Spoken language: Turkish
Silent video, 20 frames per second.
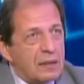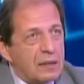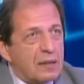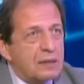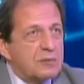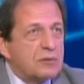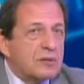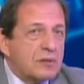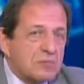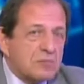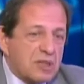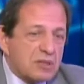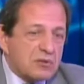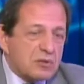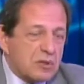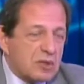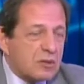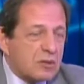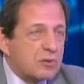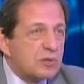Atıyorum bundan
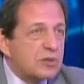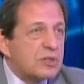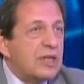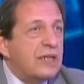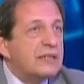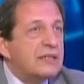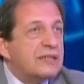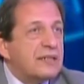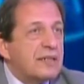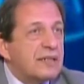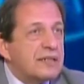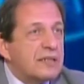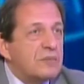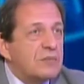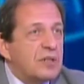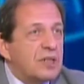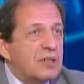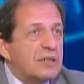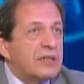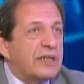sonraki düştü 58'e
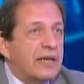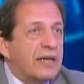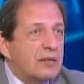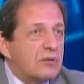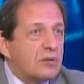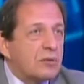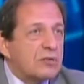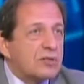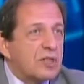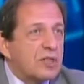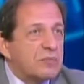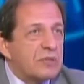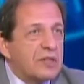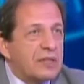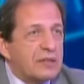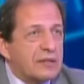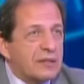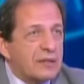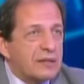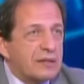mi indik 59'a mı
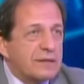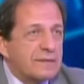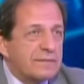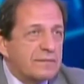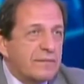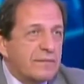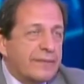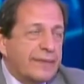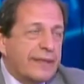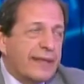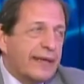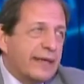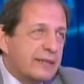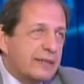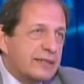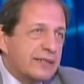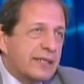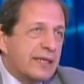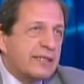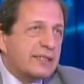indik? Ya
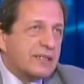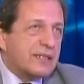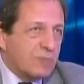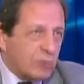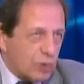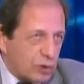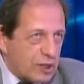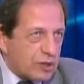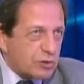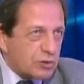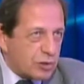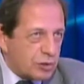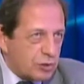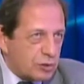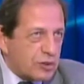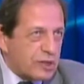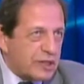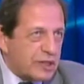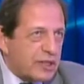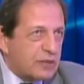rica edeceğim ondan sonra
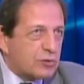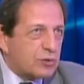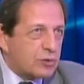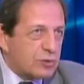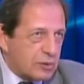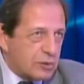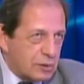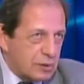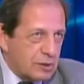yukarıya doğru.